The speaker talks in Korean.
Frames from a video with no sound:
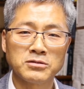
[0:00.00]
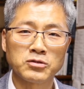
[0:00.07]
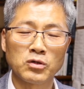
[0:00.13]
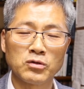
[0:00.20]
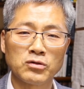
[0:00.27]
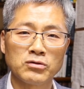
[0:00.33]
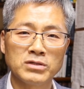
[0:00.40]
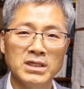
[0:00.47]

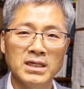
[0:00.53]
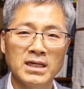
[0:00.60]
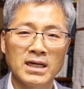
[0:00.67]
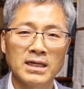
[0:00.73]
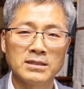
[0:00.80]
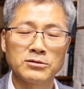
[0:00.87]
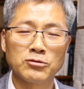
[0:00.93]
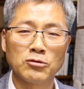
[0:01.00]

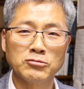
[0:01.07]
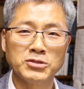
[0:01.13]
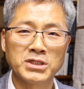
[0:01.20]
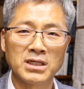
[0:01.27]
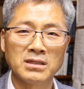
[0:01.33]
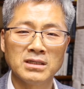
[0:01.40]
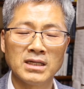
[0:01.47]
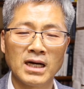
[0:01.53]
토론이나
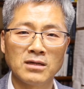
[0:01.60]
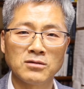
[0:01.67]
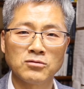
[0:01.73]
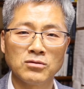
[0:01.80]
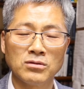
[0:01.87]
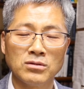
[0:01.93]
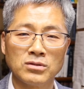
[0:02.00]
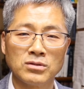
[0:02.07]
논쟁을
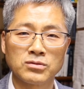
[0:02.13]
하고